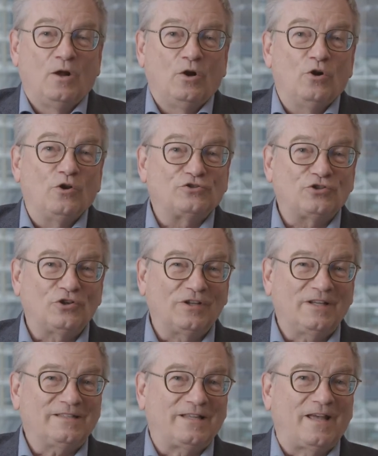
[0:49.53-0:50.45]
Le
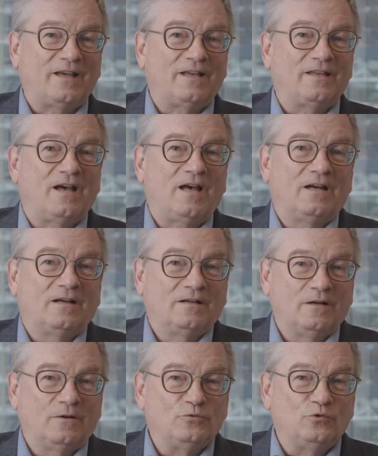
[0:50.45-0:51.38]
secrétariat
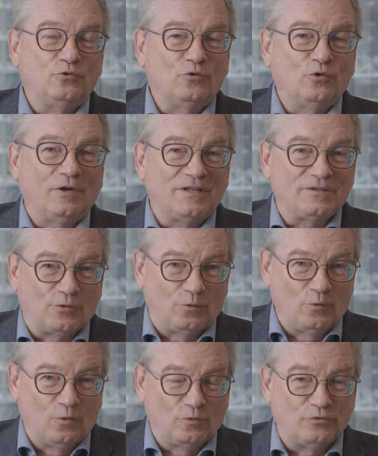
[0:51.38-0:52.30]
du
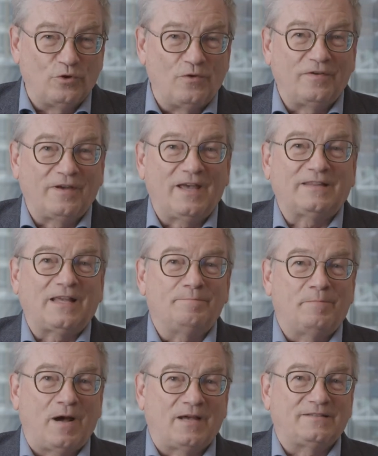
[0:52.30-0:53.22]
réseau devrait
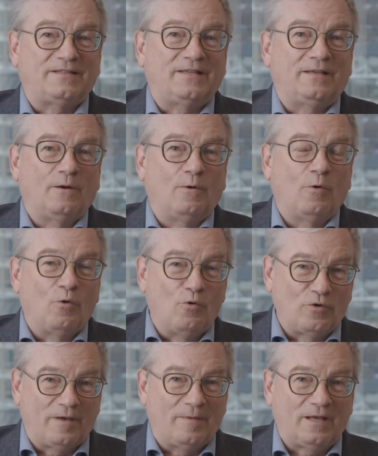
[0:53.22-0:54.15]
être basé au
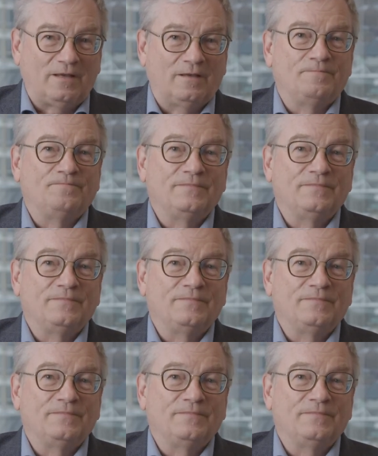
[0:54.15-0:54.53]
Québec